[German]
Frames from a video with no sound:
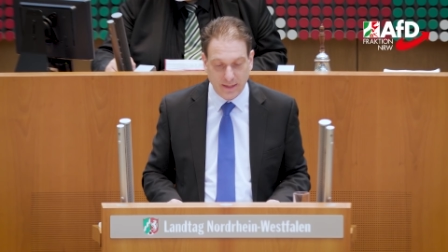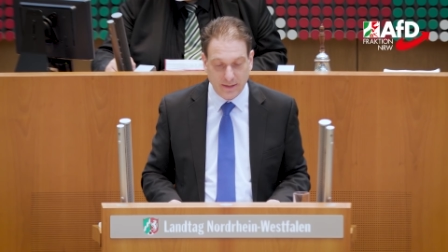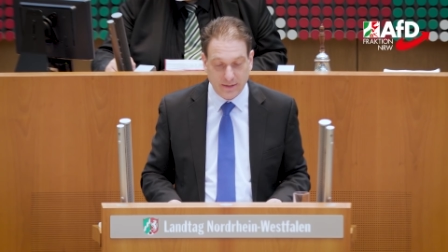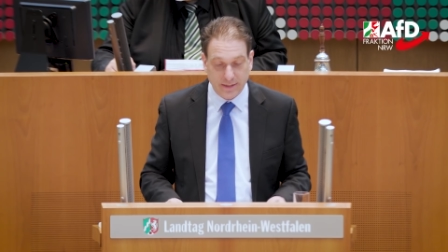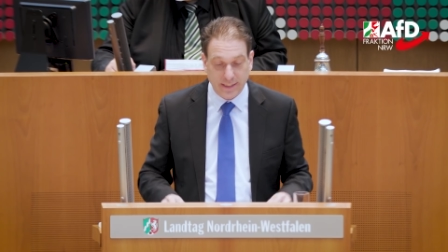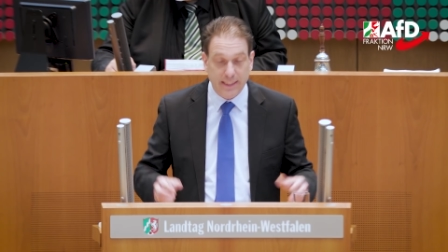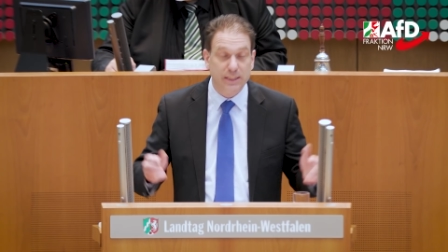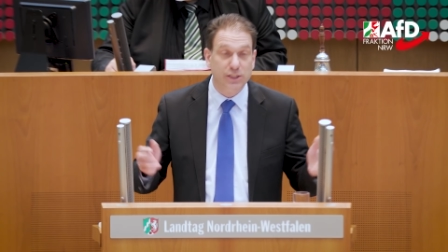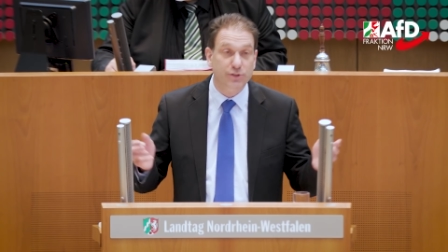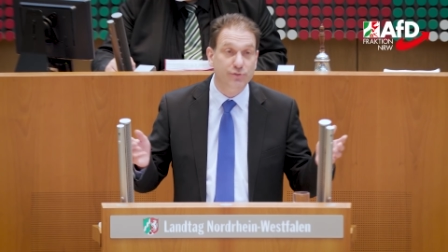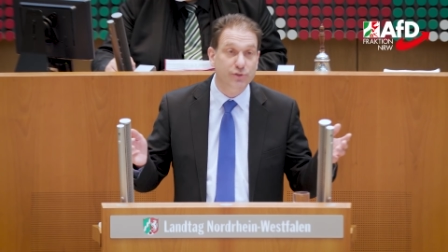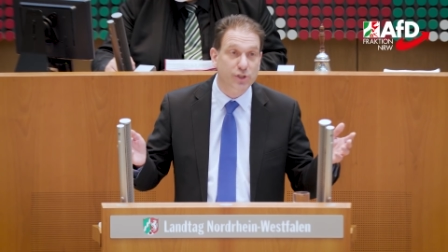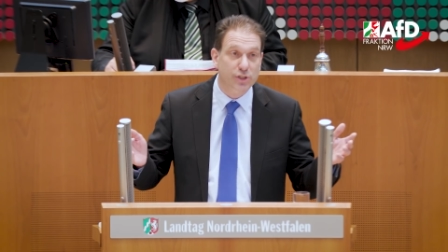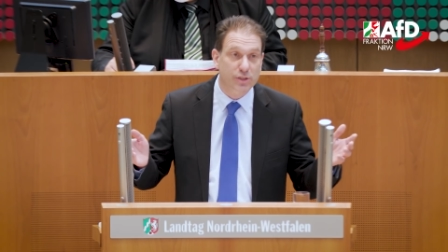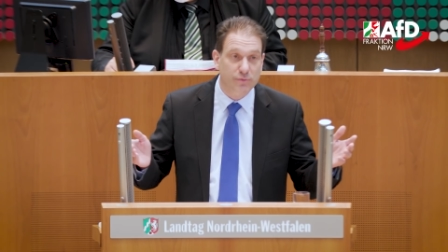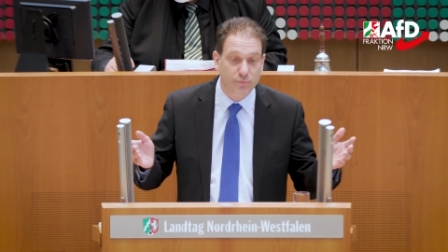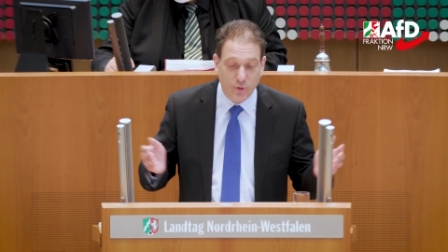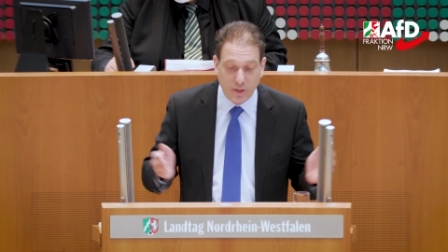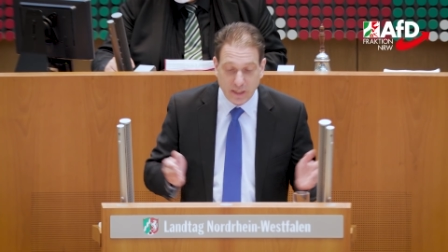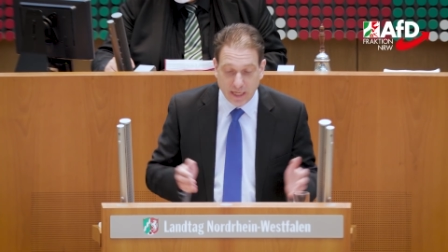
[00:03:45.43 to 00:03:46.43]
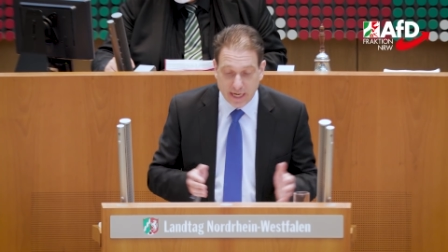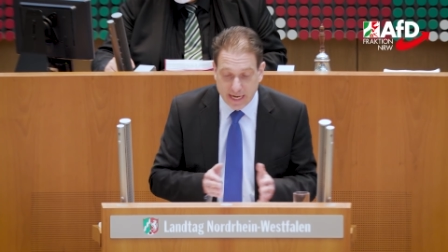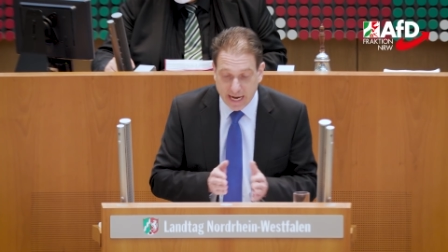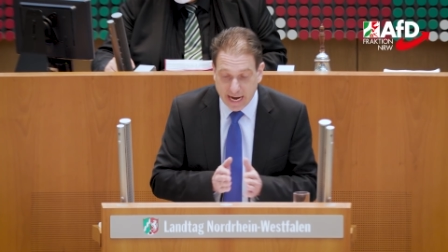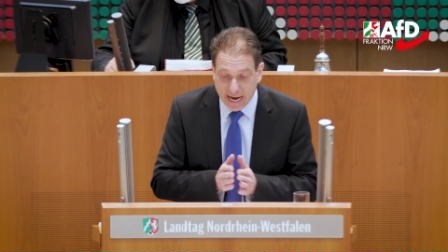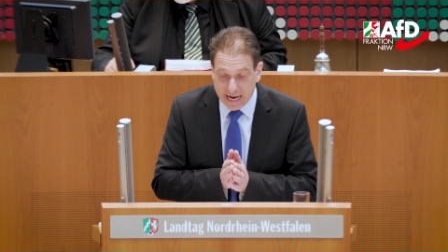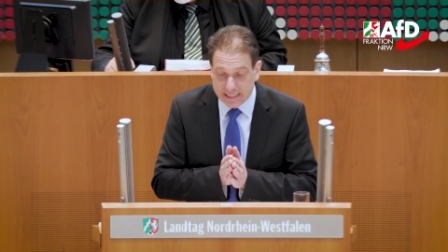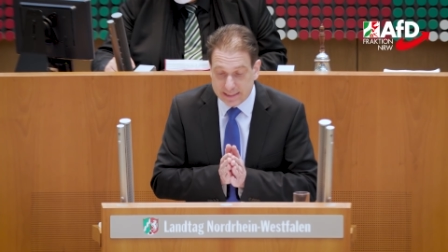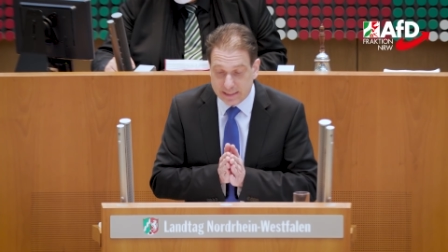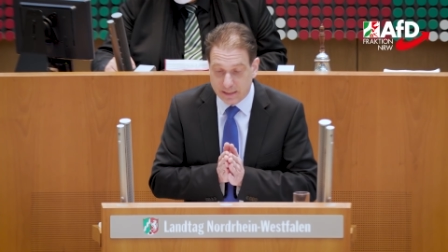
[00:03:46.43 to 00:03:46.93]
denn inzwischen wurde eine
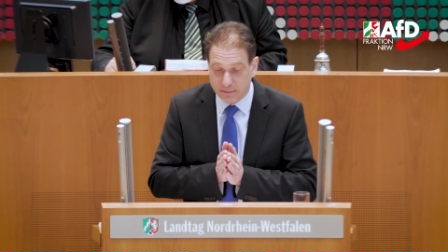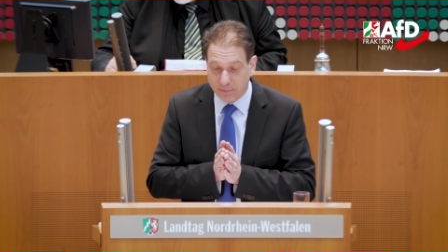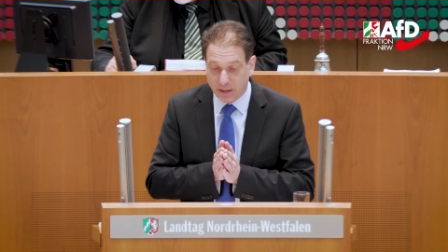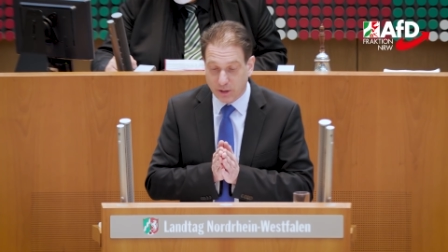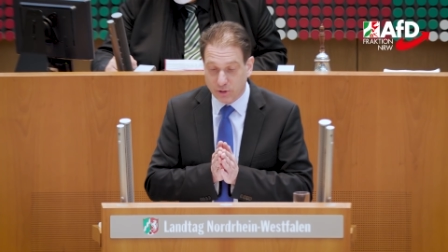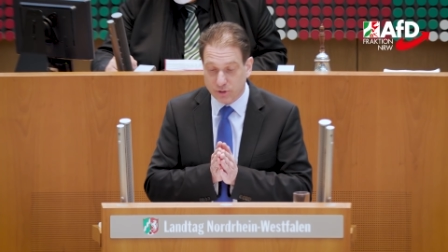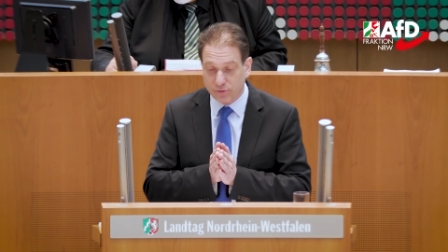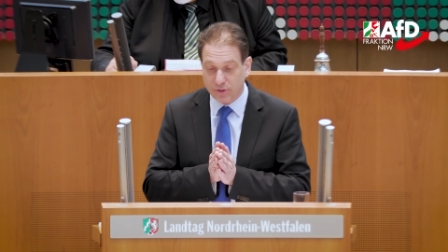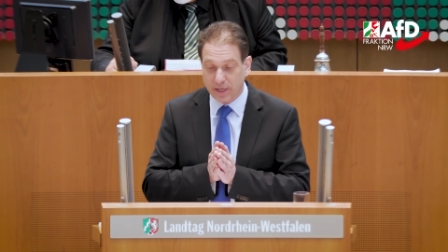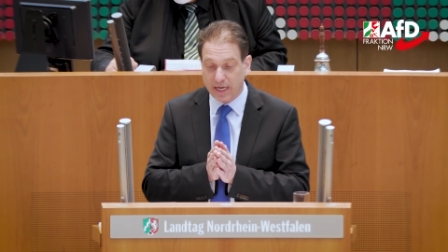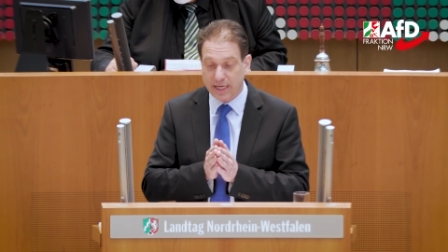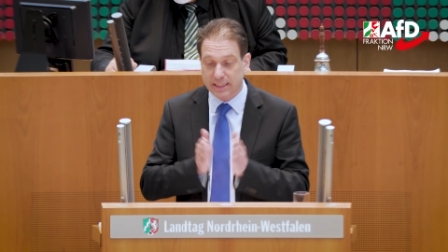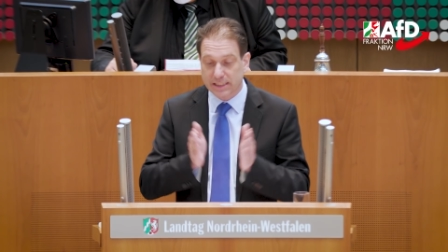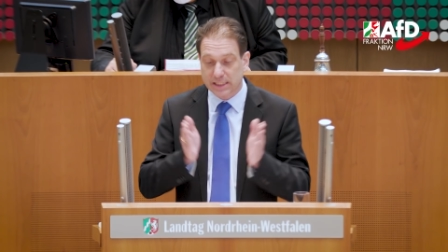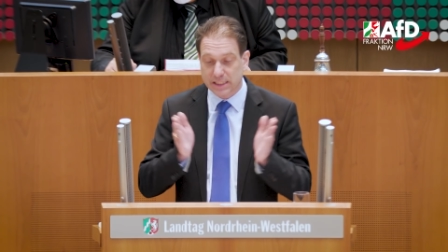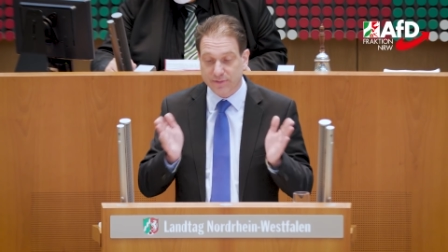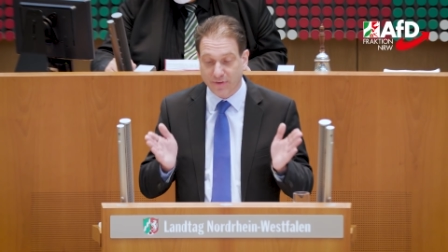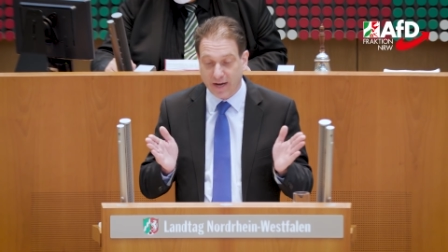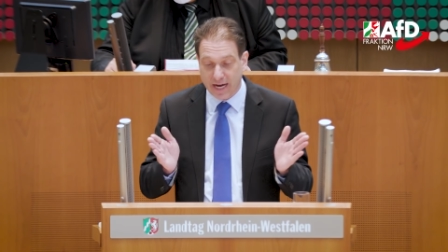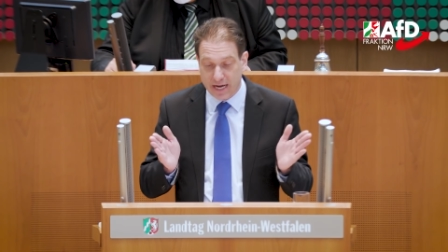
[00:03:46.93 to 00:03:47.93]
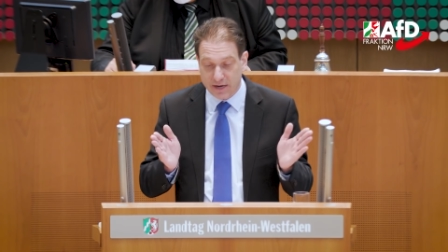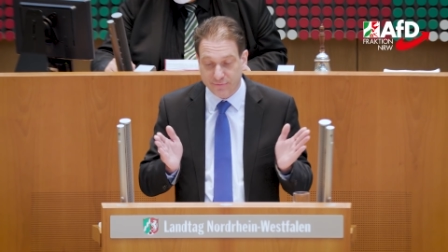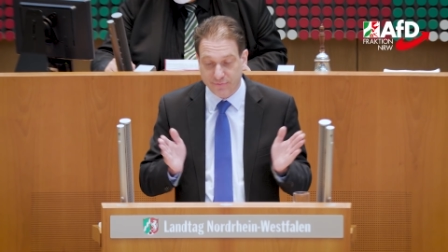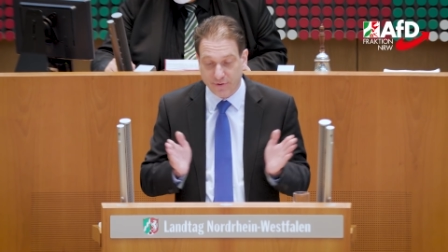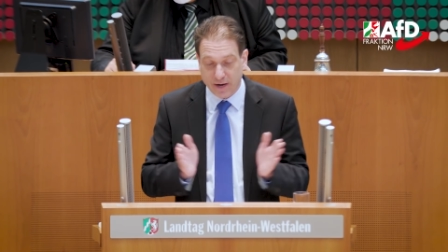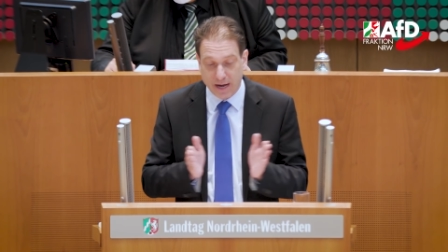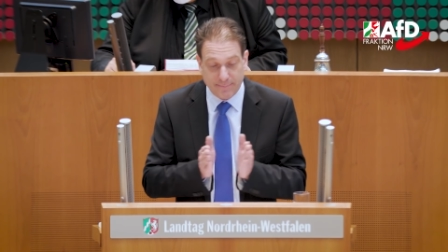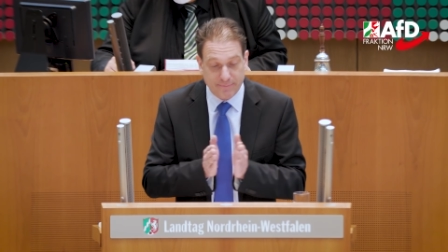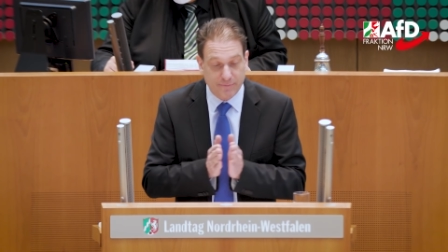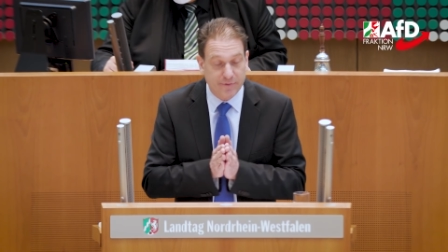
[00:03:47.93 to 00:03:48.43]
Haselmaus und eine
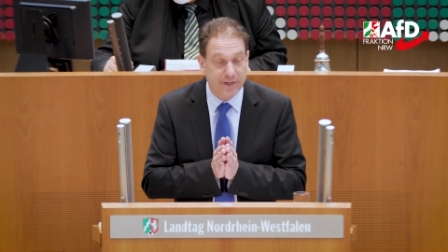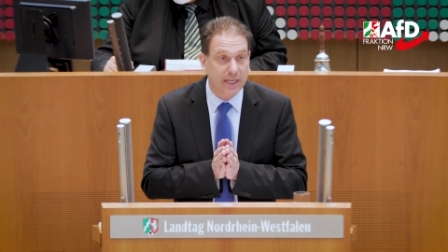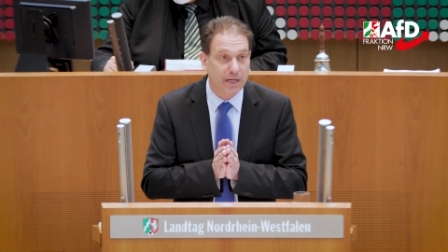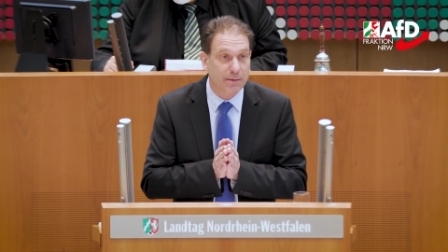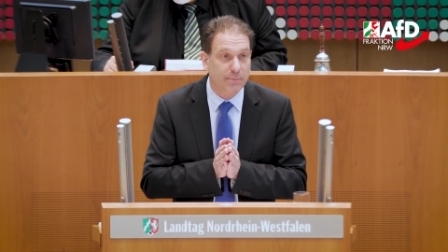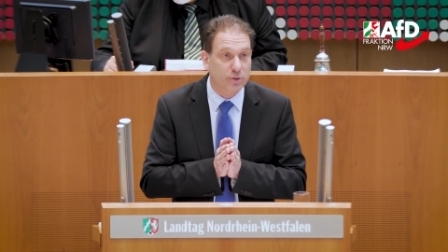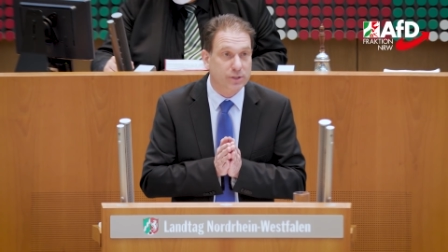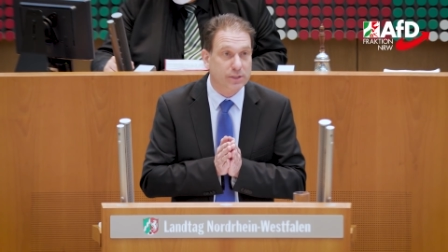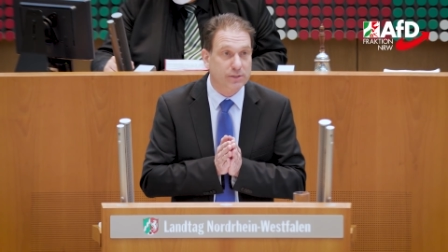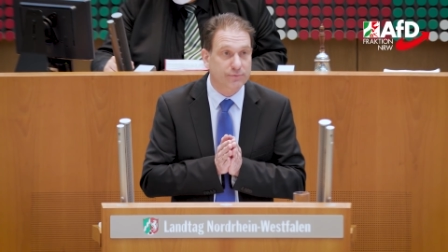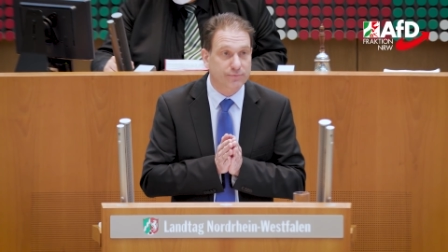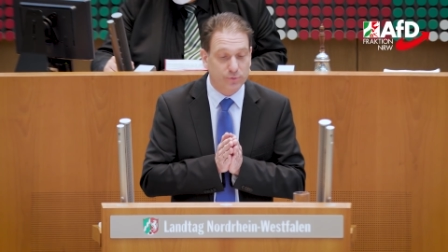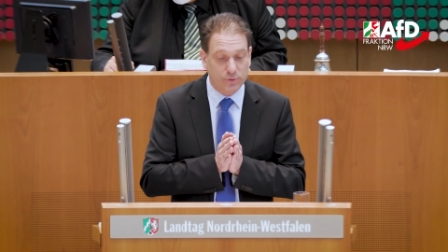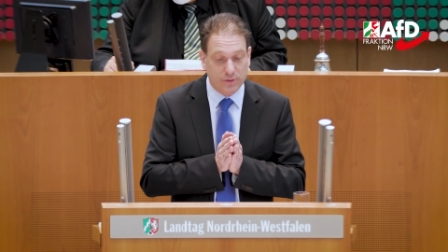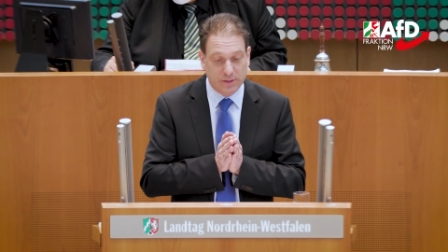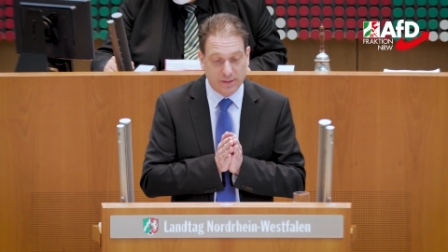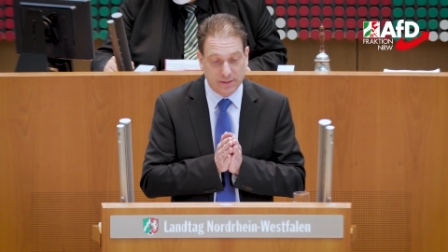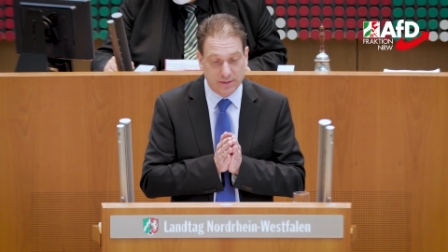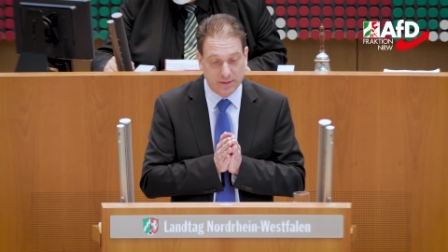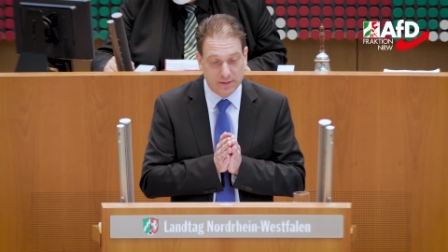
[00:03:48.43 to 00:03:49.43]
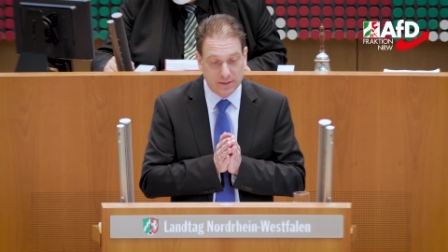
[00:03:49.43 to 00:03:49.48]
Zweifarbfledermaus gefunden.